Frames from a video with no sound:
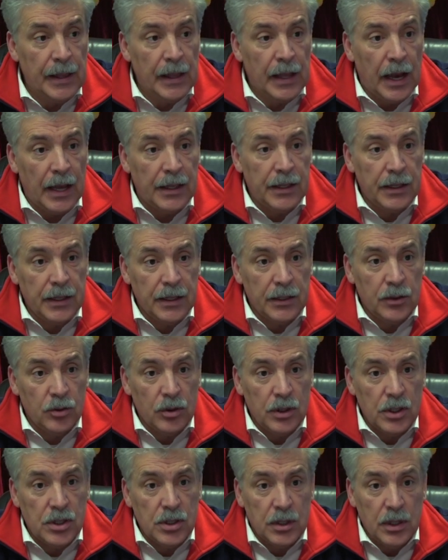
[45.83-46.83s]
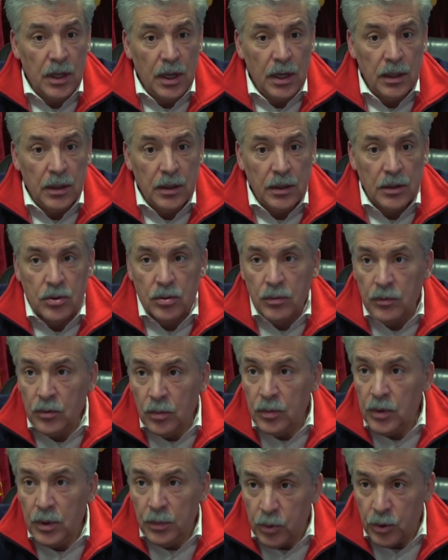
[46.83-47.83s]
А те, которые читали, ничего в
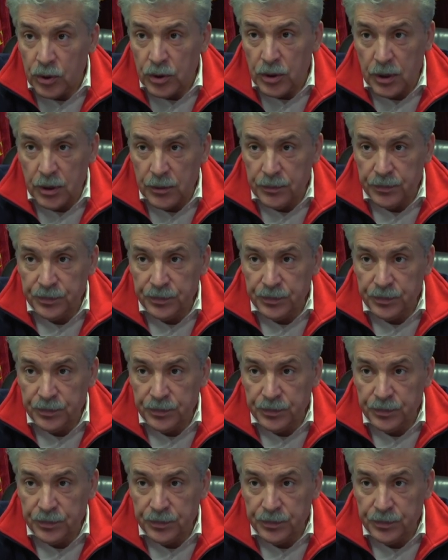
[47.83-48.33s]
нем не поняли.